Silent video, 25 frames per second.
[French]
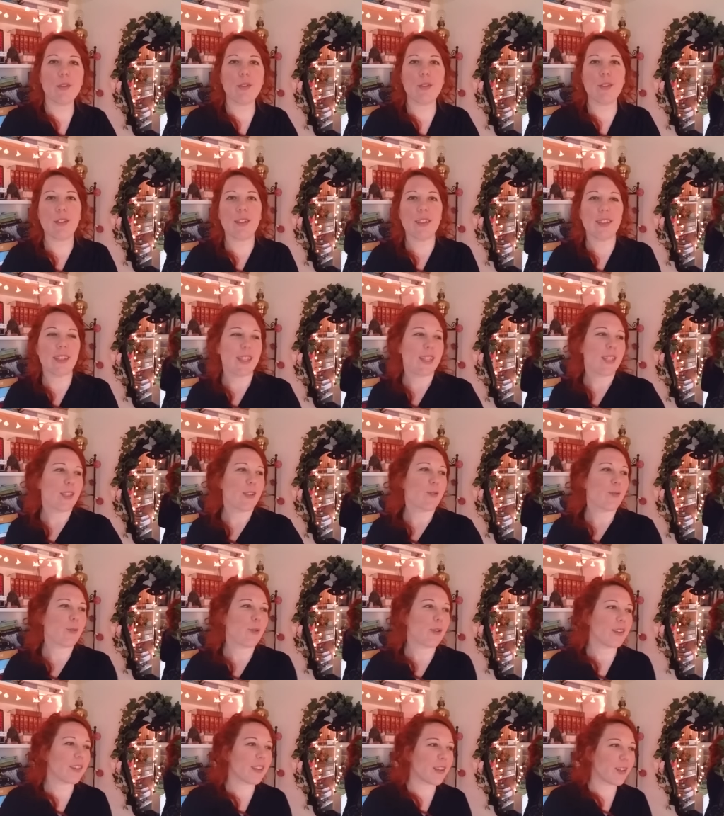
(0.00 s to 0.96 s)
Ils sont
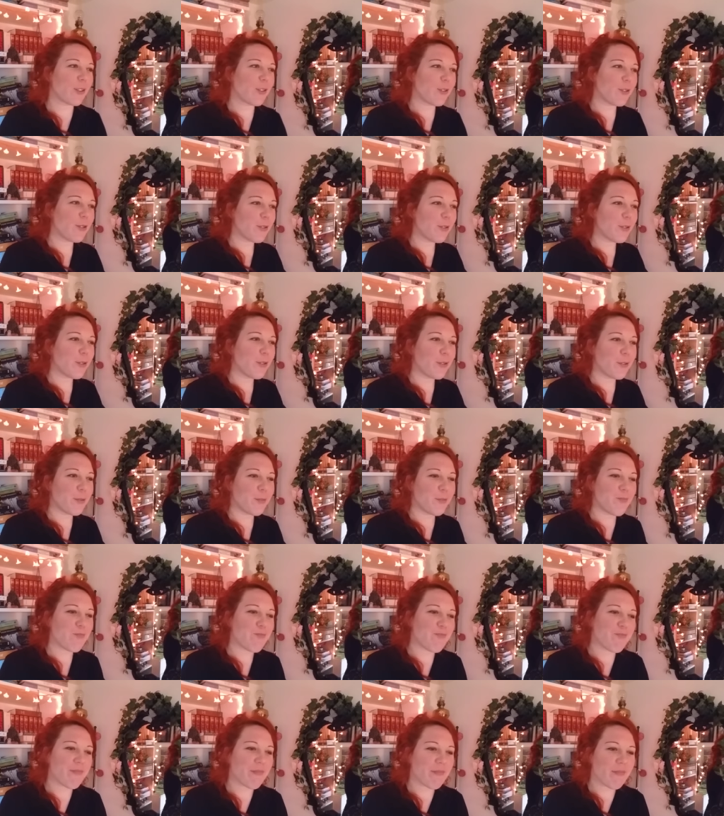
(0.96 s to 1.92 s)
en train
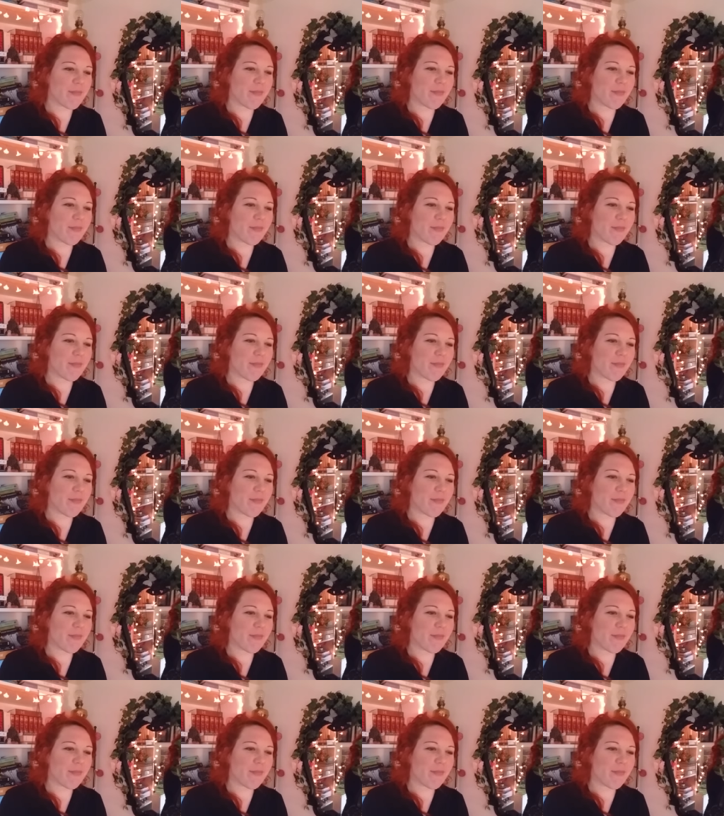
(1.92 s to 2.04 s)
de